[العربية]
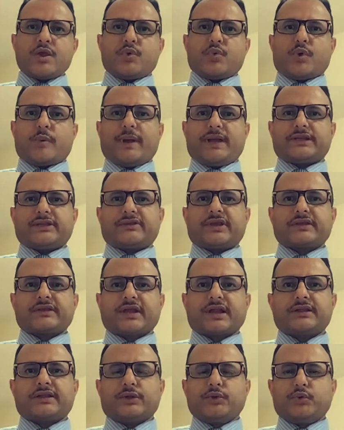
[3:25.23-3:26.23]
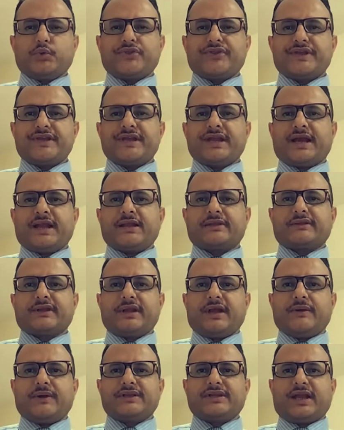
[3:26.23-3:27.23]
وبعد سيطرة الحوثيين على
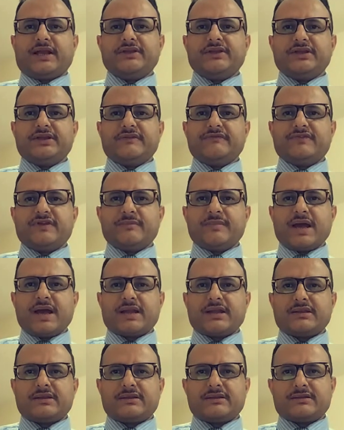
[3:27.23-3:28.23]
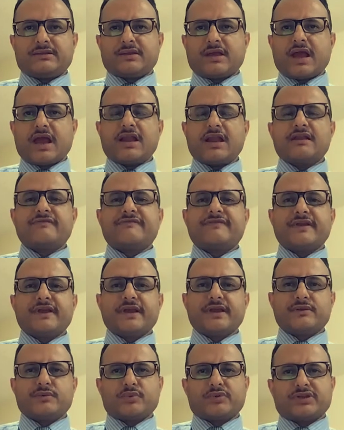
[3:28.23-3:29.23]
صنعاء وتحديدا في مارس
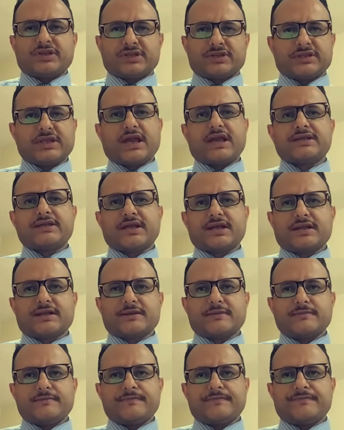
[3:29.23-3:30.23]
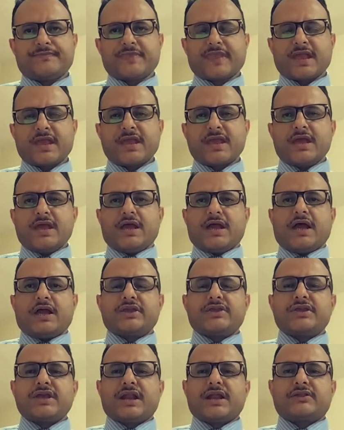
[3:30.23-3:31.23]
2016
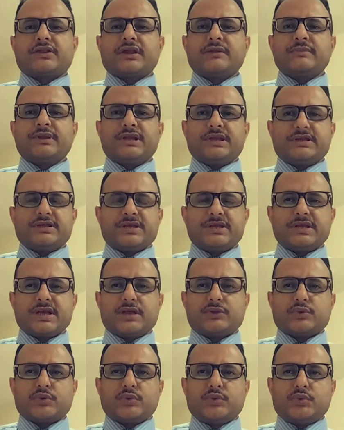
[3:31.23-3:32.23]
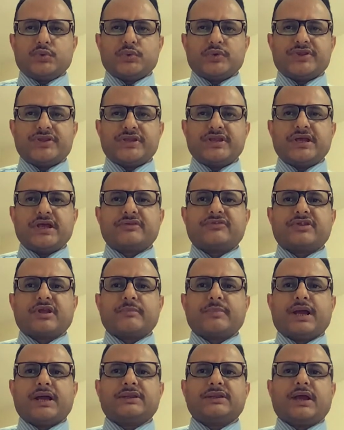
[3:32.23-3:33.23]
هجرت الميليشيات الحوثية
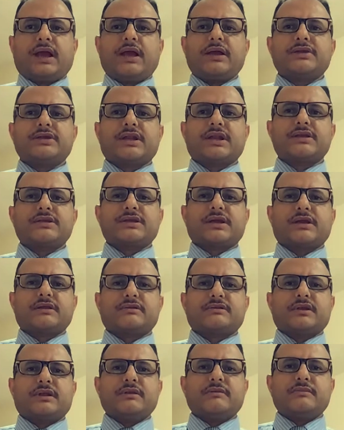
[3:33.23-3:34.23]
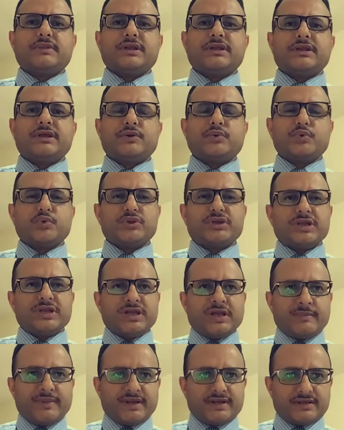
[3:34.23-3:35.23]
17 شخصا من يهود
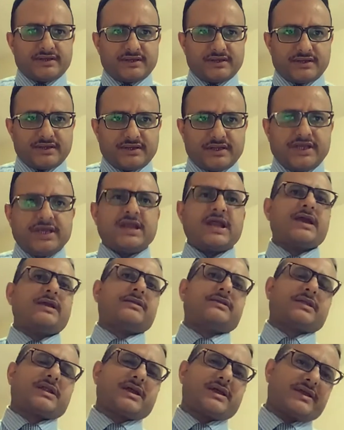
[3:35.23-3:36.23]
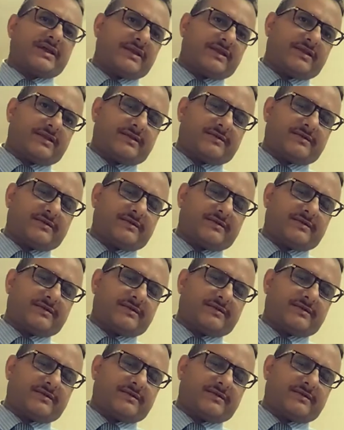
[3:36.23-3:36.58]
اليمن إلى إسرائيل